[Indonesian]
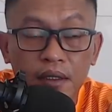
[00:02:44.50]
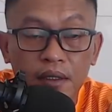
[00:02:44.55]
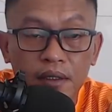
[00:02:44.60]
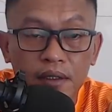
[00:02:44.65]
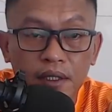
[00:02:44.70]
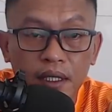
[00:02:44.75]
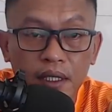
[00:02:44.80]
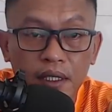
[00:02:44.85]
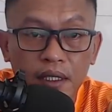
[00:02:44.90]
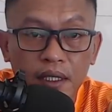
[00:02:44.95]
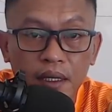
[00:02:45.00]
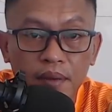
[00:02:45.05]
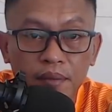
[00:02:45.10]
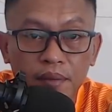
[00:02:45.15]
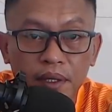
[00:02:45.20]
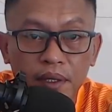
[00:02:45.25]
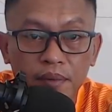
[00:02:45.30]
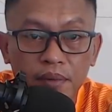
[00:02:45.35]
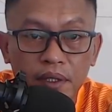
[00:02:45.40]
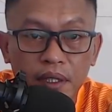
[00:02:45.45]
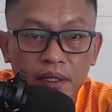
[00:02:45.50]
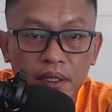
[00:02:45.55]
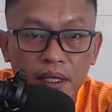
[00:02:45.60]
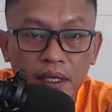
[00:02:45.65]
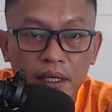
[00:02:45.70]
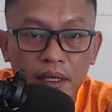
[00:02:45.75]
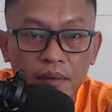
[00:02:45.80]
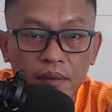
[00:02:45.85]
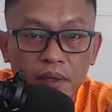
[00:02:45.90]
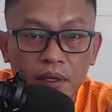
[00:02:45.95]
Jadi GMB
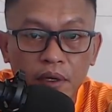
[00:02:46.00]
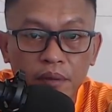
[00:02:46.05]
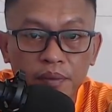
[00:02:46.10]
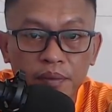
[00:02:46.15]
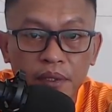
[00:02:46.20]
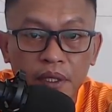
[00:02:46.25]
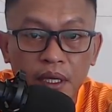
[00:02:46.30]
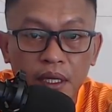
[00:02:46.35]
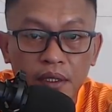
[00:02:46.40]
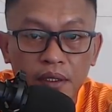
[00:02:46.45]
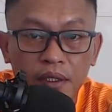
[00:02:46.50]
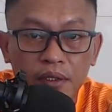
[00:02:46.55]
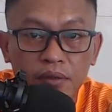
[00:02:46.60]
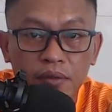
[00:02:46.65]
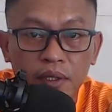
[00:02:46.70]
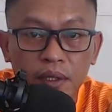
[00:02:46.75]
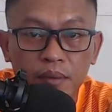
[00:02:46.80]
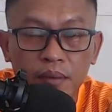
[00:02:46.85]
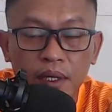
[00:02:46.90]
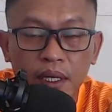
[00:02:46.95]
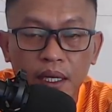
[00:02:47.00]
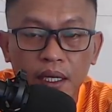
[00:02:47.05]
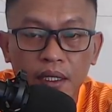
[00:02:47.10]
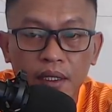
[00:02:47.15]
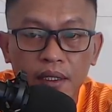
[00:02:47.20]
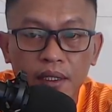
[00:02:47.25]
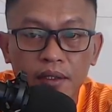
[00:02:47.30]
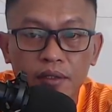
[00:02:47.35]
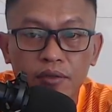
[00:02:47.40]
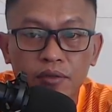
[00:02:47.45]
menyatakan bahwa pihaknya sudah
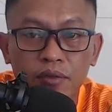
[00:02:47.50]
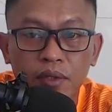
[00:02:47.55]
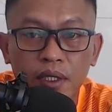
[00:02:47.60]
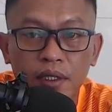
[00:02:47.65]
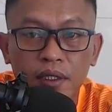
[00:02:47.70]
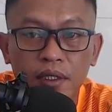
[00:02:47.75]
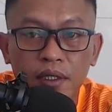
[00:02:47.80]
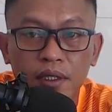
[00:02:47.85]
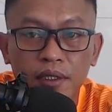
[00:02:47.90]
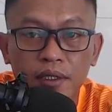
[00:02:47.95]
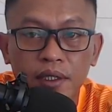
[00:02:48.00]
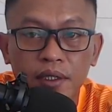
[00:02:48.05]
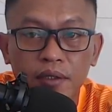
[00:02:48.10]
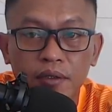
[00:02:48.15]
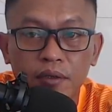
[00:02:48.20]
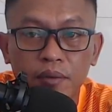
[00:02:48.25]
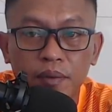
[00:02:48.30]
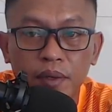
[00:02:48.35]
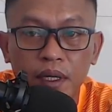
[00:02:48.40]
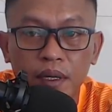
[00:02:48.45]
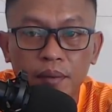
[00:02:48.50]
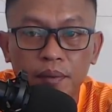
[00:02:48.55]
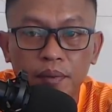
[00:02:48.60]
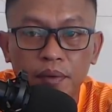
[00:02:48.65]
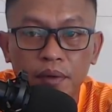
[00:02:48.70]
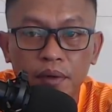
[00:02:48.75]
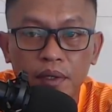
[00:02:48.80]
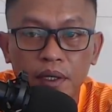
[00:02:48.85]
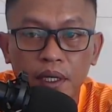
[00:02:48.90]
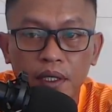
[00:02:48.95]
melayangkan surat izin kepada
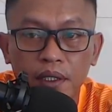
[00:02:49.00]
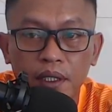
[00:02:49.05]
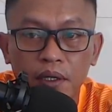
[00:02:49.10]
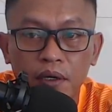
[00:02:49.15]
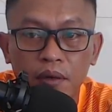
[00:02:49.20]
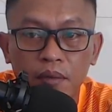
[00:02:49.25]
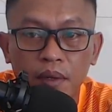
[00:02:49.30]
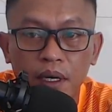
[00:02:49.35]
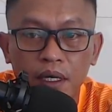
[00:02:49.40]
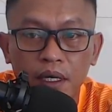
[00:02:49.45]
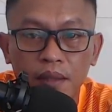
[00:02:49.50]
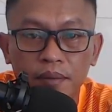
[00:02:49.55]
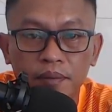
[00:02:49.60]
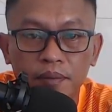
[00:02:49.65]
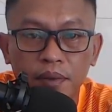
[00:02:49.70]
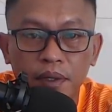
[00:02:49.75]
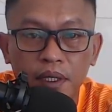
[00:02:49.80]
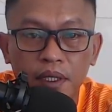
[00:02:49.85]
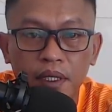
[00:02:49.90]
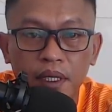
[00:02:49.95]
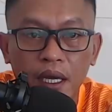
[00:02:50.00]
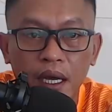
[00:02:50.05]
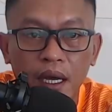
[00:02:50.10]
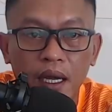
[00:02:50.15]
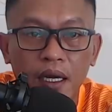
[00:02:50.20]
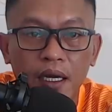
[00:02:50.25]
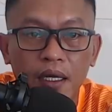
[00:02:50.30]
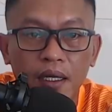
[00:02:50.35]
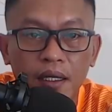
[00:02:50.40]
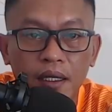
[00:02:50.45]
Polda Jawa Barat
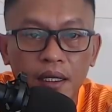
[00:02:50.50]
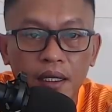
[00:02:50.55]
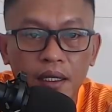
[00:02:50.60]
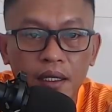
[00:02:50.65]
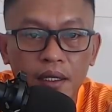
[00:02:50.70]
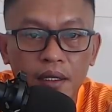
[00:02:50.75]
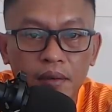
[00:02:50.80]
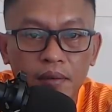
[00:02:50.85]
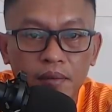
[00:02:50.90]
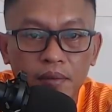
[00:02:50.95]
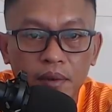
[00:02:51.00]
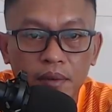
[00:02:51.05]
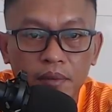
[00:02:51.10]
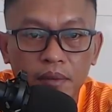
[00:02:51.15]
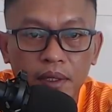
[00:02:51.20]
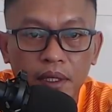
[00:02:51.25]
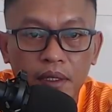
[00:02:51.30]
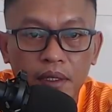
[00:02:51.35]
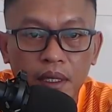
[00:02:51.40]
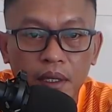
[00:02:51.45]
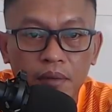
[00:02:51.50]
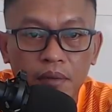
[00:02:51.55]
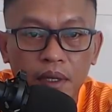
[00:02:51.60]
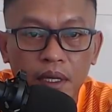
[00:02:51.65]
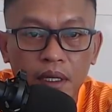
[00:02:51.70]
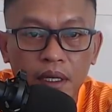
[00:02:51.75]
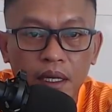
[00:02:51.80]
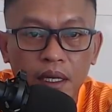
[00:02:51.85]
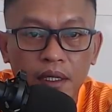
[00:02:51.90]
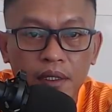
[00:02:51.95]
perihal
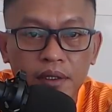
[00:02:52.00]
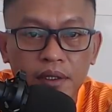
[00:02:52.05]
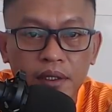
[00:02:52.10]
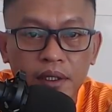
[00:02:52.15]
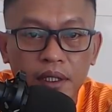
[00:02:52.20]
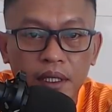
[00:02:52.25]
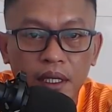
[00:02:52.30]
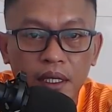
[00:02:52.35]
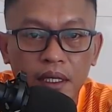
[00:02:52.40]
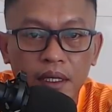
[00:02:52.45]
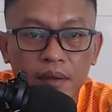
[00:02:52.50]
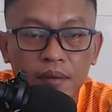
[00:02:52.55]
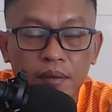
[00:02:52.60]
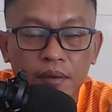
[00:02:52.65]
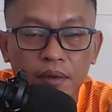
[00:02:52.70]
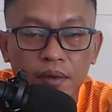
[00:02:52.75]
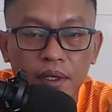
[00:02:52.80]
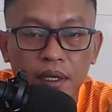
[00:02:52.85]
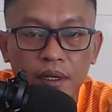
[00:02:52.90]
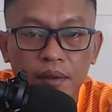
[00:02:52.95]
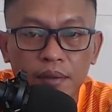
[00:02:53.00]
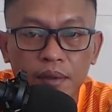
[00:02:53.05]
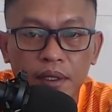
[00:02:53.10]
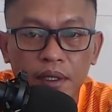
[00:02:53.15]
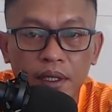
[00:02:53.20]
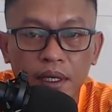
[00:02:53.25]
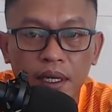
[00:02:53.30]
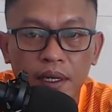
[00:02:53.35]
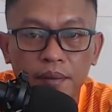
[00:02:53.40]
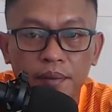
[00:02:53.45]
Pemberitahuan aksi gerakan moral
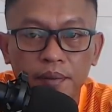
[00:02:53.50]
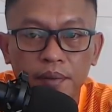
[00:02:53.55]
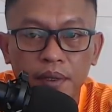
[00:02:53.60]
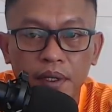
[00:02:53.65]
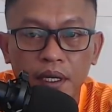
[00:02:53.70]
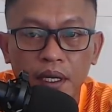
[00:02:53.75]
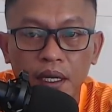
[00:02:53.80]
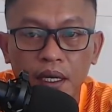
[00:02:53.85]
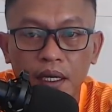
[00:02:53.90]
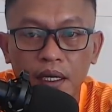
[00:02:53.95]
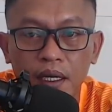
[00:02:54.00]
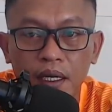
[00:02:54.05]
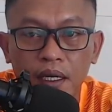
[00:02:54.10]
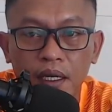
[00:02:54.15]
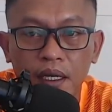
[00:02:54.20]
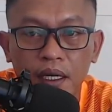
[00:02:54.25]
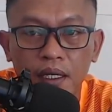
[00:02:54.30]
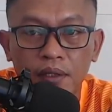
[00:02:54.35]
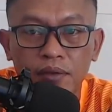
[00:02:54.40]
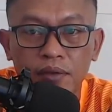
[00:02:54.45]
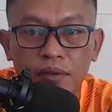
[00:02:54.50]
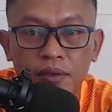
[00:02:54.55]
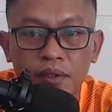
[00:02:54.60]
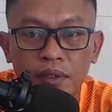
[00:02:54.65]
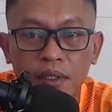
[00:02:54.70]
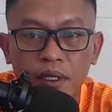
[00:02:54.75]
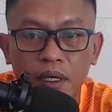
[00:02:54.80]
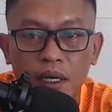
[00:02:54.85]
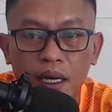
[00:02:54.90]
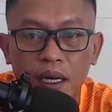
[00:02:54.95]
mengenai penanganan kasus
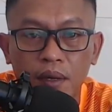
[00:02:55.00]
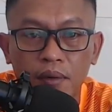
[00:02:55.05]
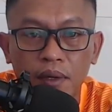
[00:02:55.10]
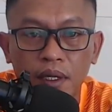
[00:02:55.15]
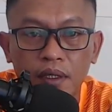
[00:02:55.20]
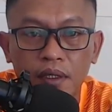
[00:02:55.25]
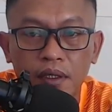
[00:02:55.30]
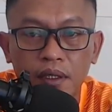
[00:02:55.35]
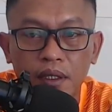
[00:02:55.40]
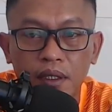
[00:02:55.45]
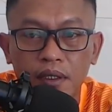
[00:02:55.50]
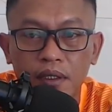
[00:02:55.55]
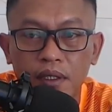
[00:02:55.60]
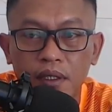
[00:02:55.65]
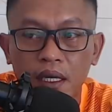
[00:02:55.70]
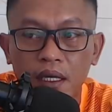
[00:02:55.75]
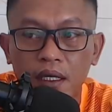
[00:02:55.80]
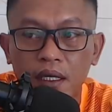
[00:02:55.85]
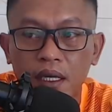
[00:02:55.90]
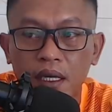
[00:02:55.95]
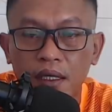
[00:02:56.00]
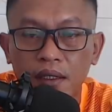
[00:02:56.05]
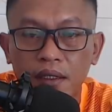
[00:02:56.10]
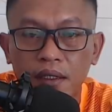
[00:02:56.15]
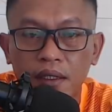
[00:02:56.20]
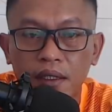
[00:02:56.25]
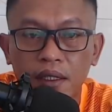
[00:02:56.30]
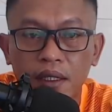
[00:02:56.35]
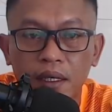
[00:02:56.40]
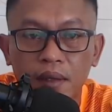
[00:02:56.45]
Karawan tertanggal
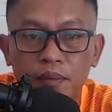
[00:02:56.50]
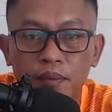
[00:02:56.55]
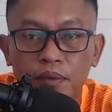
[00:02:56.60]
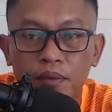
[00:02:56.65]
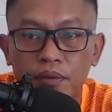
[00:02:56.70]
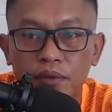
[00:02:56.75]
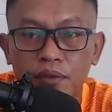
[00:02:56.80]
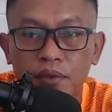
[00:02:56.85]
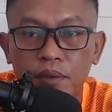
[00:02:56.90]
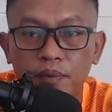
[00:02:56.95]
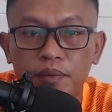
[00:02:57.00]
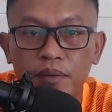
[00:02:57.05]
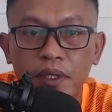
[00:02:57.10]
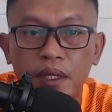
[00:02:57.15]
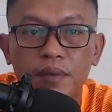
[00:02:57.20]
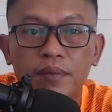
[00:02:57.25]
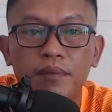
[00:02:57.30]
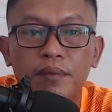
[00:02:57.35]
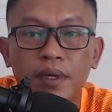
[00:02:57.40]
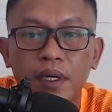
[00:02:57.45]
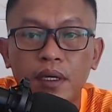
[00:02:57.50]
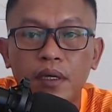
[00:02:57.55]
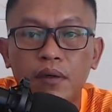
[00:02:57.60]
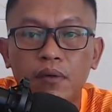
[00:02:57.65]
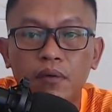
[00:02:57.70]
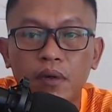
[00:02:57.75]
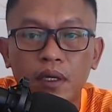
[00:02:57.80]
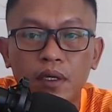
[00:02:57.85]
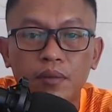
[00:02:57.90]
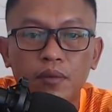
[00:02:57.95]
30 September
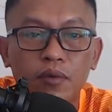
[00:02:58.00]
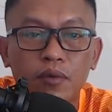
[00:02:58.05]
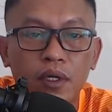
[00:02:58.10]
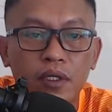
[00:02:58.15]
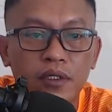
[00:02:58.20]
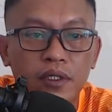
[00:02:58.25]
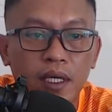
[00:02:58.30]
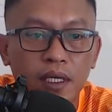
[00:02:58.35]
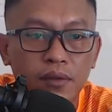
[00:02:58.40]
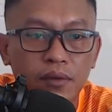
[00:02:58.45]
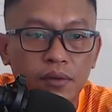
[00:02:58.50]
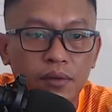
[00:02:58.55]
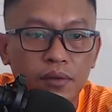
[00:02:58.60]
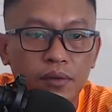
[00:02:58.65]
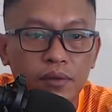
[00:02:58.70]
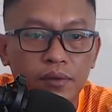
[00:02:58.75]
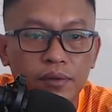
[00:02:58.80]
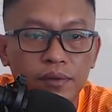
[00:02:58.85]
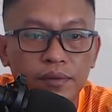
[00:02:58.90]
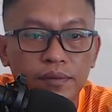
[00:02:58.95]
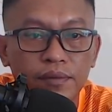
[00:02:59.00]
2021.